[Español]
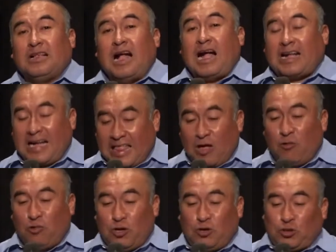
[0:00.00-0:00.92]
a cada
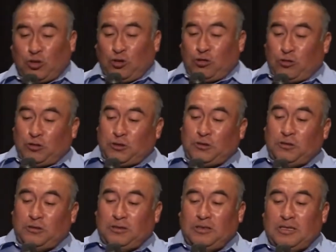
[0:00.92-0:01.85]
uno de
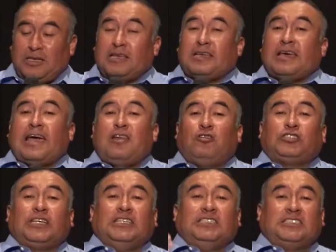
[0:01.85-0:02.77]
nosotros. Él
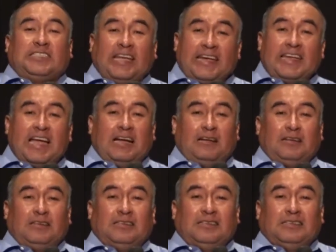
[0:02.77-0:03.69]
nos enseña
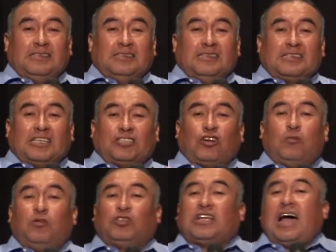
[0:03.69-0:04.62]
que
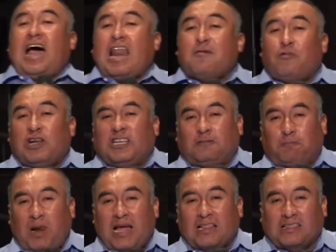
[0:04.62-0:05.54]
somos árboles
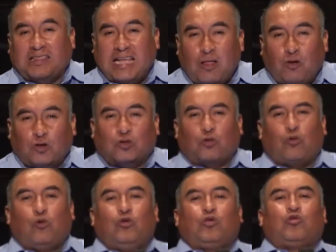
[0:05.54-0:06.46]
plantados
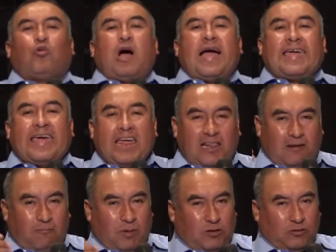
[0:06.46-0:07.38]
junto a Él,
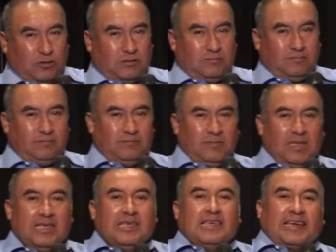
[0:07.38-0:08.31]
hermanos.
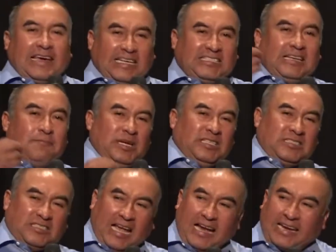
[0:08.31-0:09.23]
Que este
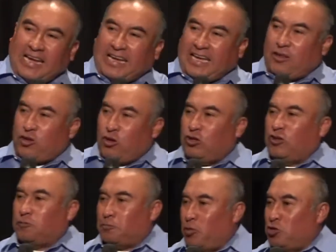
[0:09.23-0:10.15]
mensaje que Dios
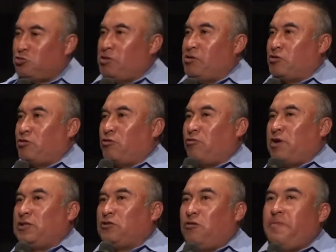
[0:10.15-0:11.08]
nos puso en nuestro
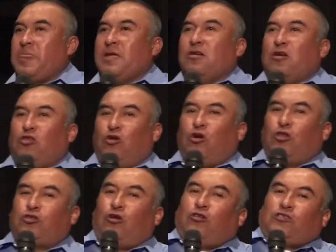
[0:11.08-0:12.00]
corazón,
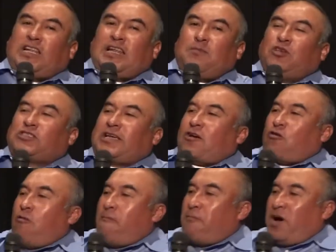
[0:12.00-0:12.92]
nosotros los tenemos que
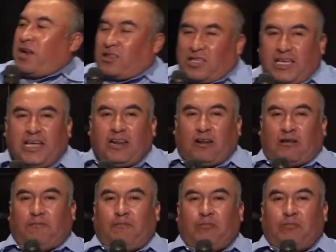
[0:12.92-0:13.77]
compartir,